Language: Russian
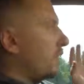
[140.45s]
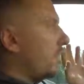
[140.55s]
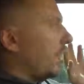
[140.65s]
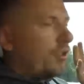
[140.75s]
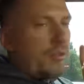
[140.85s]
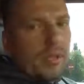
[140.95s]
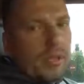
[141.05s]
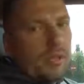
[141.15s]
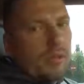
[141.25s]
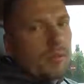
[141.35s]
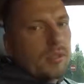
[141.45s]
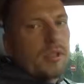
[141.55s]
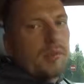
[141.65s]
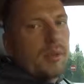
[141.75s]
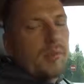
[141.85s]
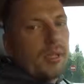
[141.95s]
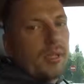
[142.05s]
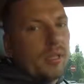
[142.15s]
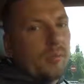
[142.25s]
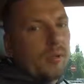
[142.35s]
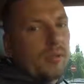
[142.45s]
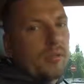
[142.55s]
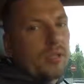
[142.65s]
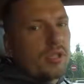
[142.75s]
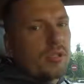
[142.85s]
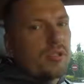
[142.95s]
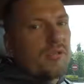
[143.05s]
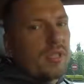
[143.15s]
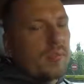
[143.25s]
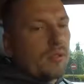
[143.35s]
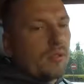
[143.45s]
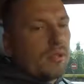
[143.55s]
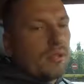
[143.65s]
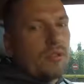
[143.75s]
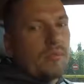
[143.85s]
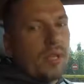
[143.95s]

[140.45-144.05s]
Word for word: заканчивая когда у машин пробеги там 500, 600, 800 тысяч.